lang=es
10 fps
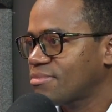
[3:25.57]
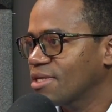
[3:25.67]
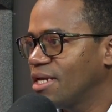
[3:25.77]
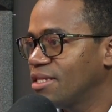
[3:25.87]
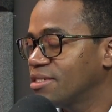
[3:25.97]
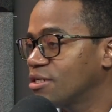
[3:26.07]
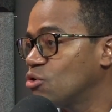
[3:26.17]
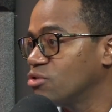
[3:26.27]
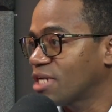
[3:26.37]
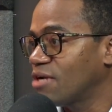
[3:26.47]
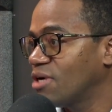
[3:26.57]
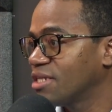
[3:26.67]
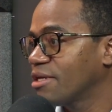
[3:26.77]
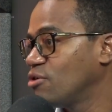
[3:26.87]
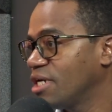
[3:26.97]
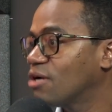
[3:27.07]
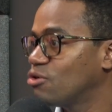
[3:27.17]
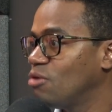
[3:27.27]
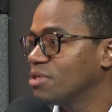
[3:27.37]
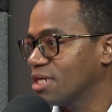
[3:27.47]
Es decir, contrario a la teoría
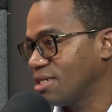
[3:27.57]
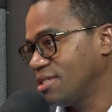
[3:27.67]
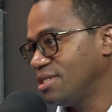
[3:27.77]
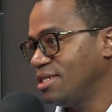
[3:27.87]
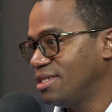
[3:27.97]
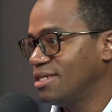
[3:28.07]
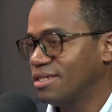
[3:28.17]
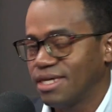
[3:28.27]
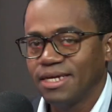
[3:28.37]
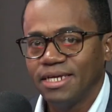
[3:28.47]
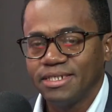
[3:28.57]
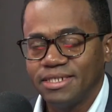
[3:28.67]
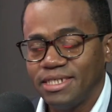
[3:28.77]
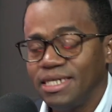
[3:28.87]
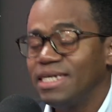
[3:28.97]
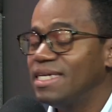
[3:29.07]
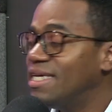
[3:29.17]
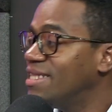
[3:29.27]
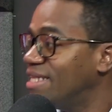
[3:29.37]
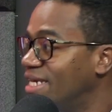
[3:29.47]
económica que sí, sí a lo que
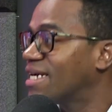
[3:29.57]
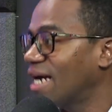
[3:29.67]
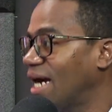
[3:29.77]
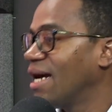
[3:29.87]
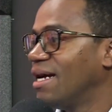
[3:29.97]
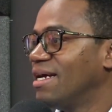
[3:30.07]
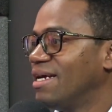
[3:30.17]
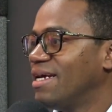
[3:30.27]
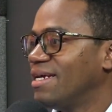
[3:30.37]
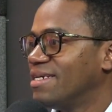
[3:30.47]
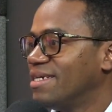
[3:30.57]
se supone que se espera.